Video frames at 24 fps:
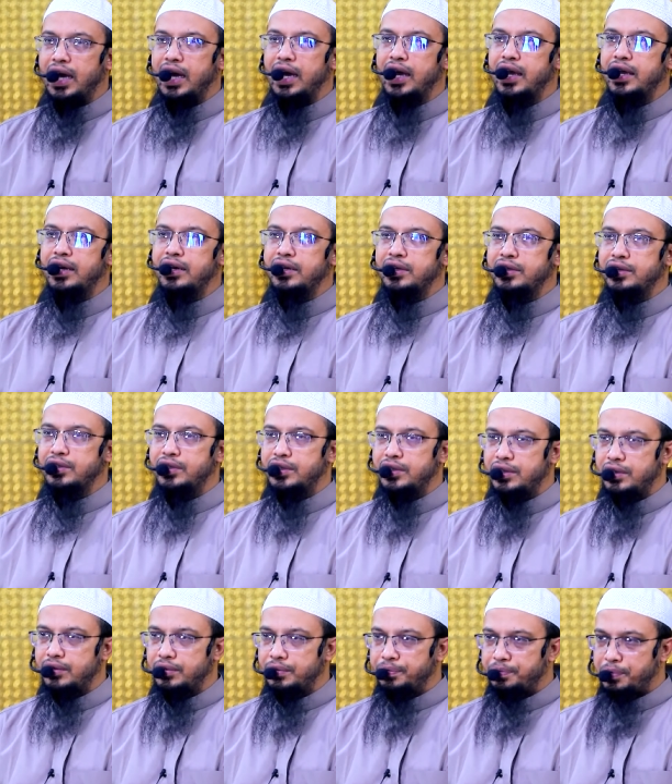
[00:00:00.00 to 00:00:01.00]
আর
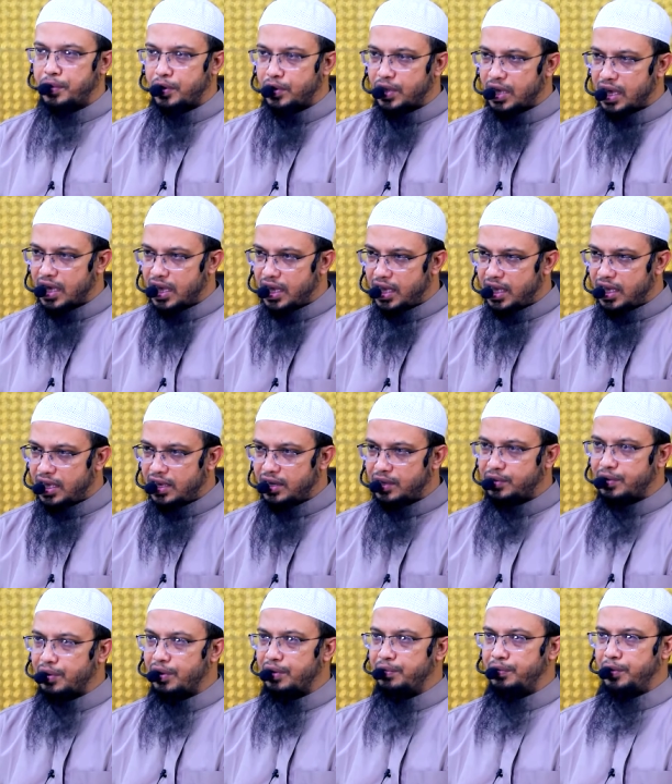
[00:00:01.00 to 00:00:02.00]
প্রধান
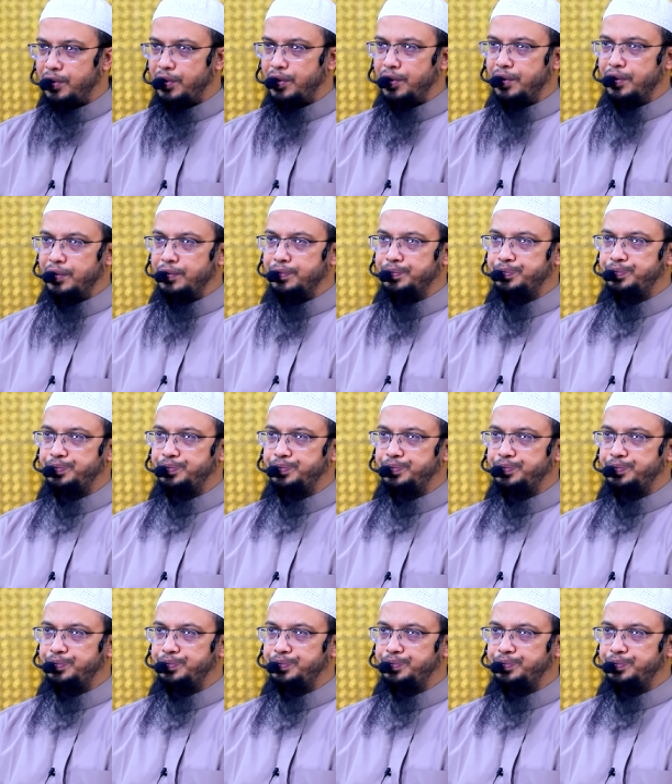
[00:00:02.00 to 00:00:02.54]
কর্ম হলো